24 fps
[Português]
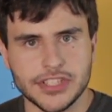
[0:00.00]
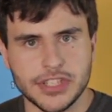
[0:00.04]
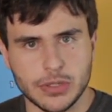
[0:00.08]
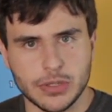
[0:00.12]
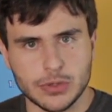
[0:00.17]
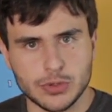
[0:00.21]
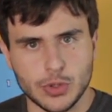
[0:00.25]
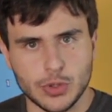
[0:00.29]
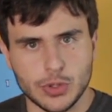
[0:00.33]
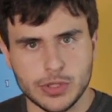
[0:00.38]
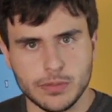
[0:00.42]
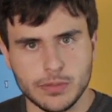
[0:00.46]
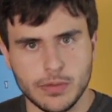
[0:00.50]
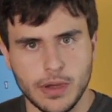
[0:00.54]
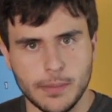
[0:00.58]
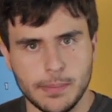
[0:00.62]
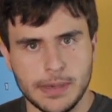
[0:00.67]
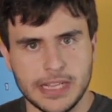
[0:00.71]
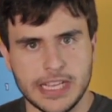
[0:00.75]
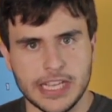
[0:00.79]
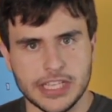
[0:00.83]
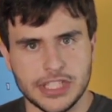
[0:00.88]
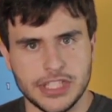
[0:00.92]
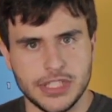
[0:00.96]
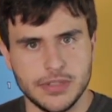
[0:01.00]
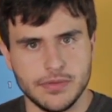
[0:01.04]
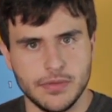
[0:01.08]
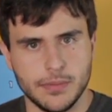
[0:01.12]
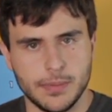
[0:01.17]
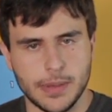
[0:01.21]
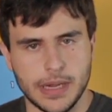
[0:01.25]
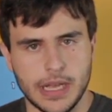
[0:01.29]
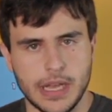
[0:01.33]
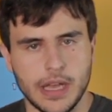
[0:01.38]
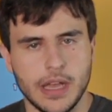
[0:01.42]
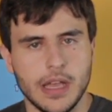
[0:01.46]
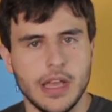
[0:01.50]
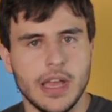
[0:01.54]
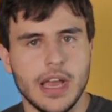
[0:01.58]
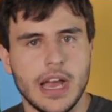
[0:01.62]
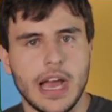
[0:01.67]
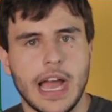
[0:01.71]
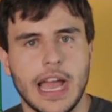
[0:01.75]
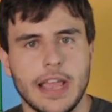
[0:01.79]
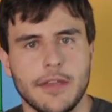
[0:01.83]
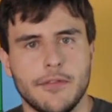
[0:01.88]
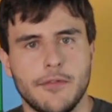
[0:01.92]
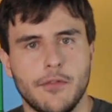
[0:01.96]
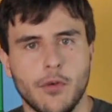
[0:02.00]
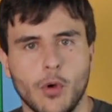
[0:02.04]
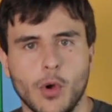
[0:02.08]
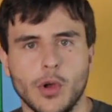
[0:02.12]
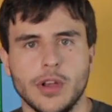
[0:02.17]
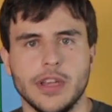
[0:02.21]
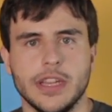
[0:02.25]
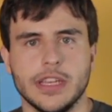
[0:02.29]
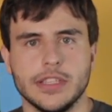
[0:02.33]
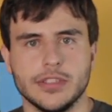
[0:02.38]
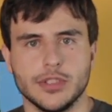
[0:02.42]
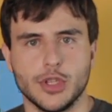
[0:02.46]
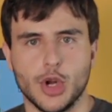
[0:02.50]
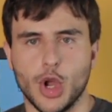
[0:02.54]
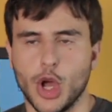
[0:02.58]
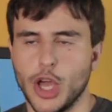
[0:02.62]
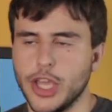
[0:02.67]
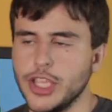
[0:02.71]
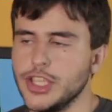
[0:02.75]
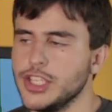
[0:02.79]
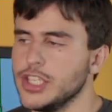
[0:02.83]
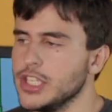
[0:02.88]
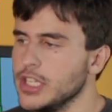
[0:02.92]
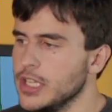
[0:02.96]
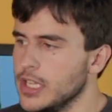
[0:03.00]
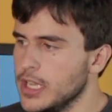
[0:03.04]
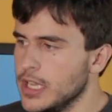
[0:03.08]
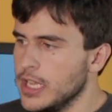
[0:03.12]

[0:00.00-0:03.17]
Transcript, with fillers: que é um jogo, um aplicativo para iPhone e Android